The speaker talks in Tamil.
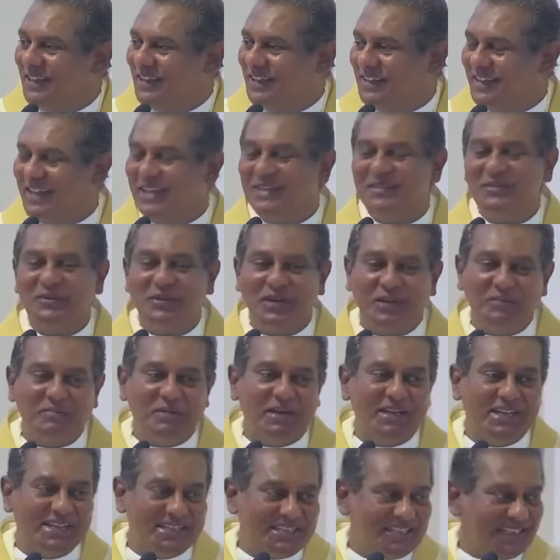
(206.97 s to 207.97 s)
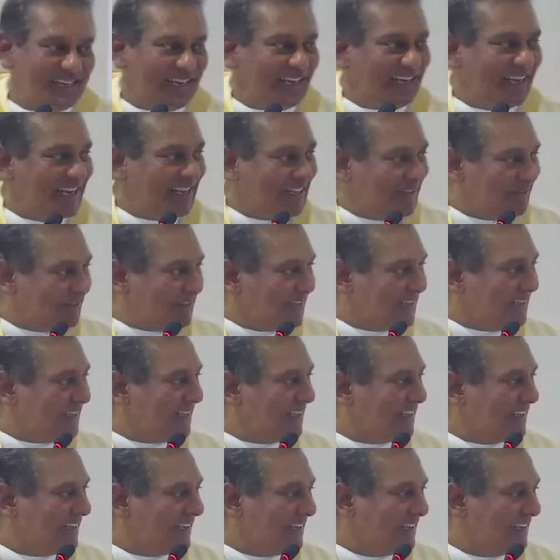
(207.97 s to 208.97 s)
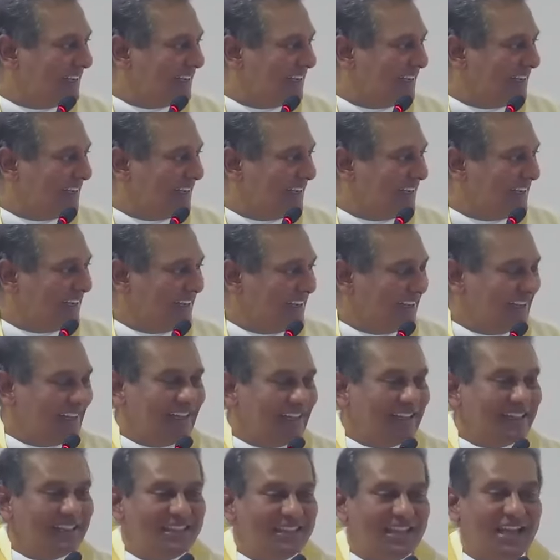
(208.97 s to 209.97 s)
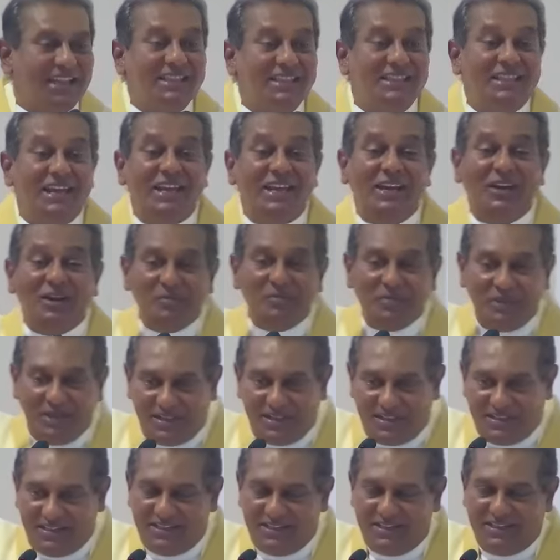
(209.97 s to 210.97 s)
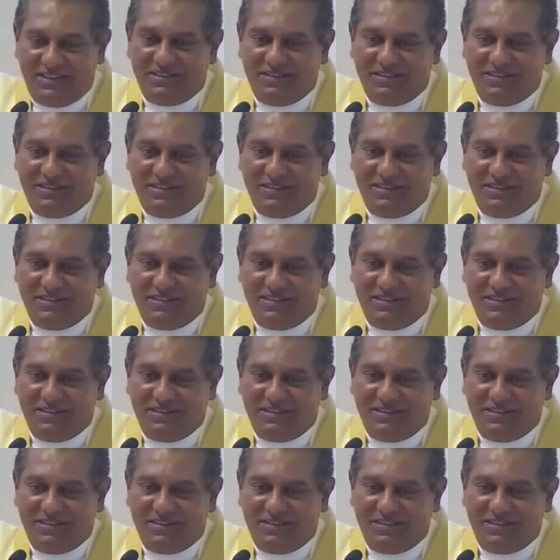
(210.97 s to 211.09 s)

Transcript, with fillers: இயேசுவோட மகிழ்ச்சி எங்கேருந்து வந்தது தந்தையிடம் இருந்து